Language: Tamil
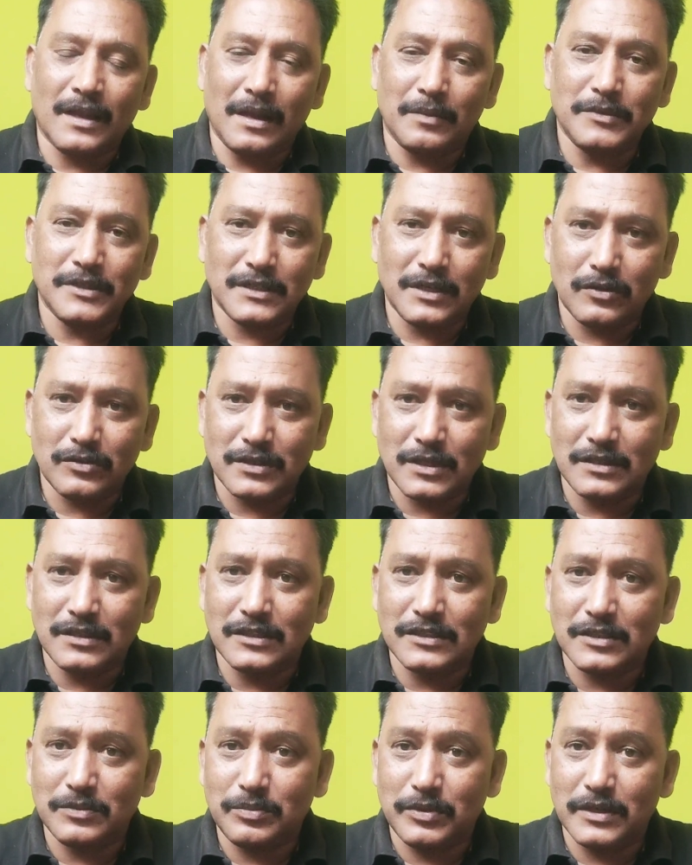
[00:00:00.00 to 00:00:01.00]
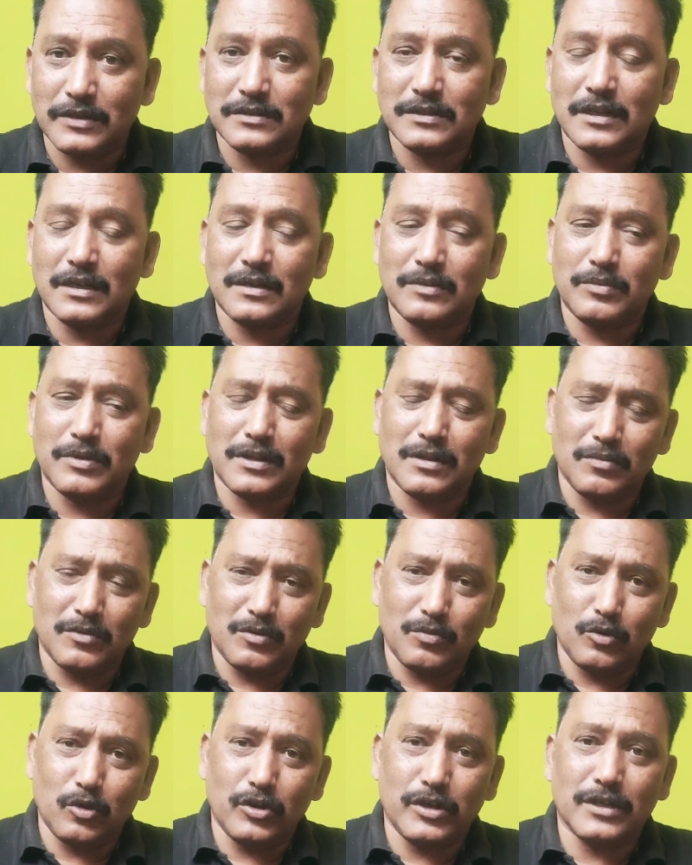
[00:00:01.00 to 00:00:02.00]
அமித்ஷாவை சந்தித்து பேசினார்
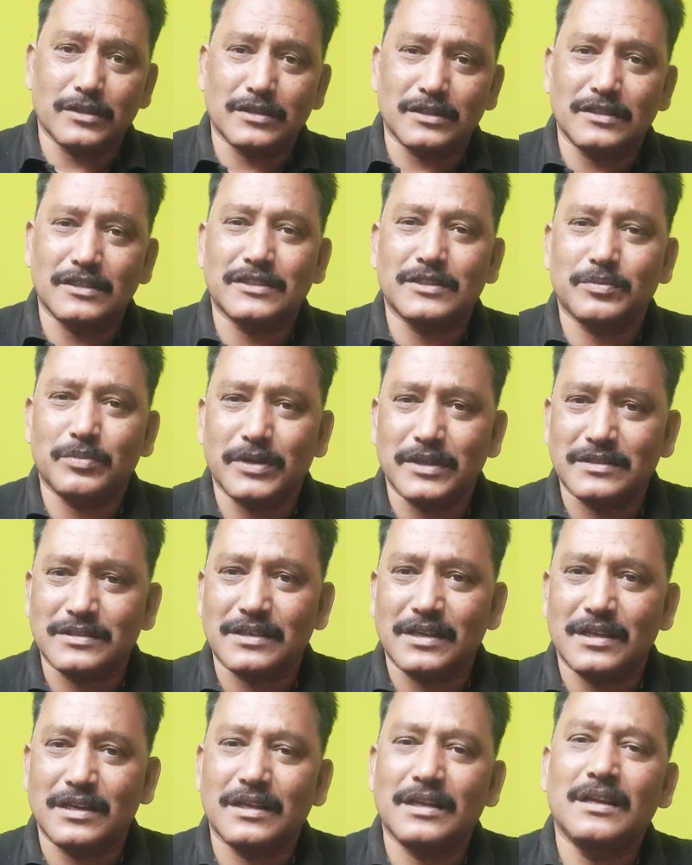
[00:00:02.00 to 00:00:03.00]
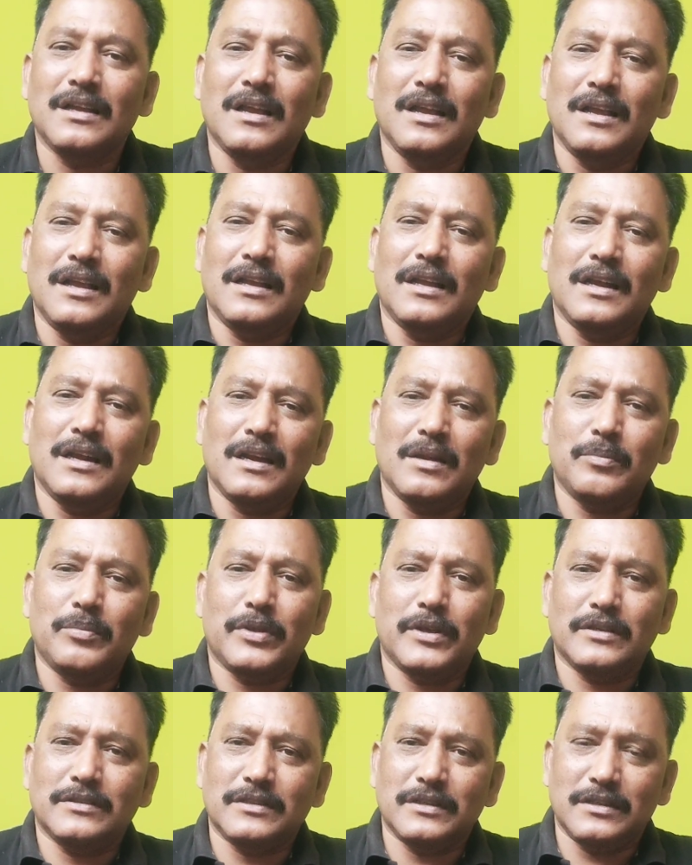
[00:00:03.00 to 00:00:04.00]
பிரதமர் மோடியை சந்தித்து பேசினார் எல்லாம்
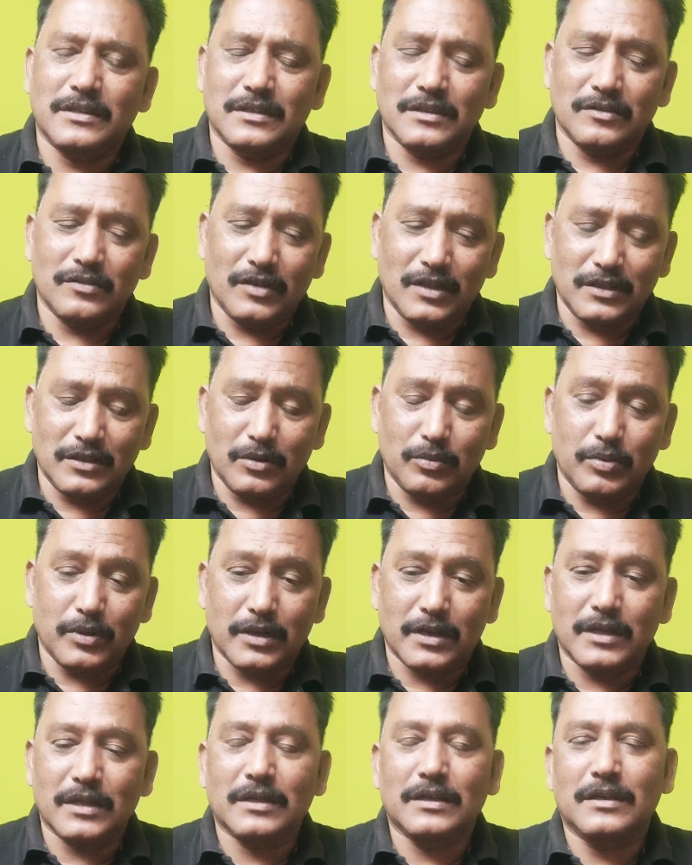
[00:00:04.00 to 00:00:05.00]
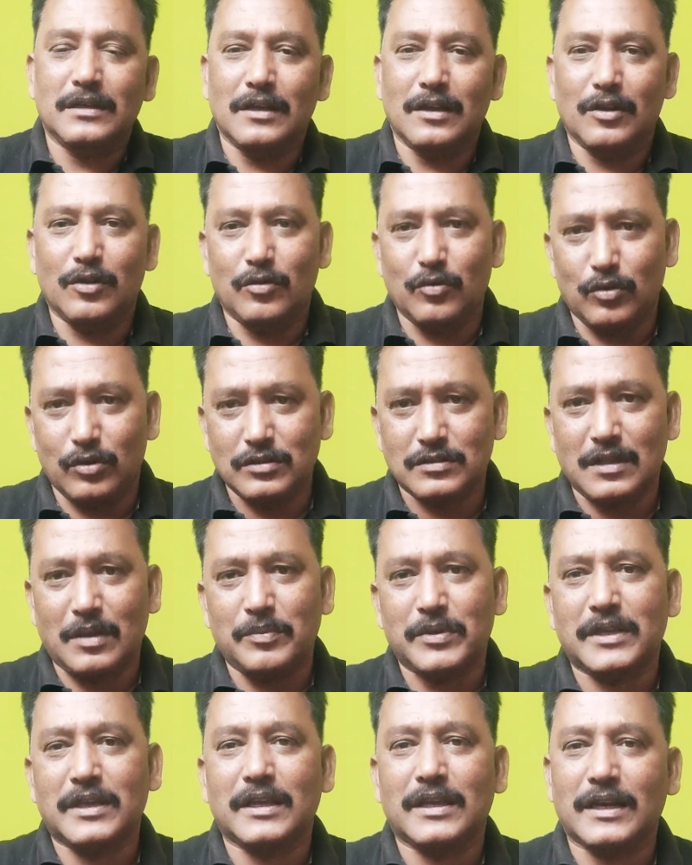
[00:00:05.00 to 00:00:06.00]
பேசிட்டு வந்த பிறகு ஒரு
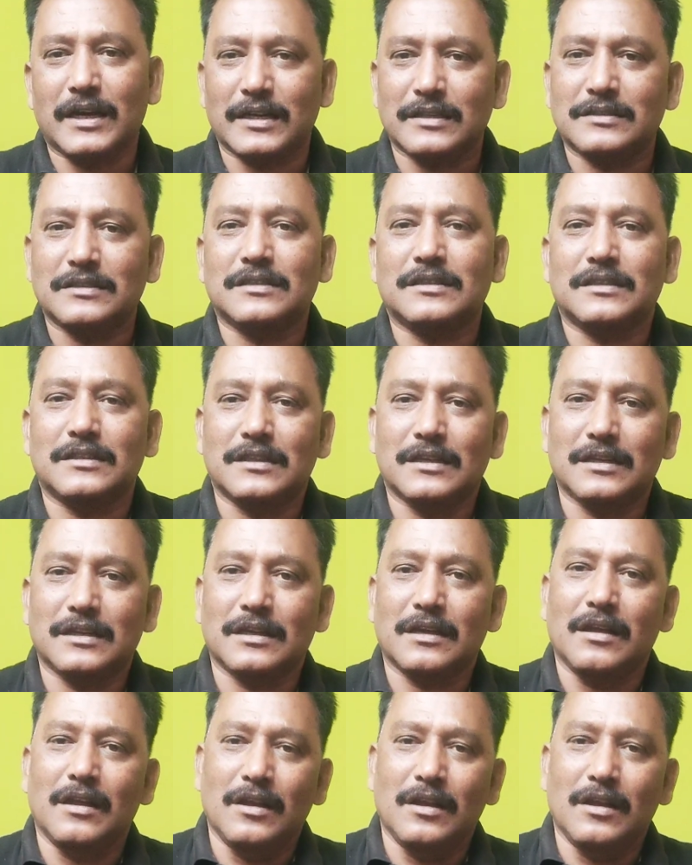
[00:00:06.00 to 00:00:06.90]
சமிக்கை கிடச்சிருக்குது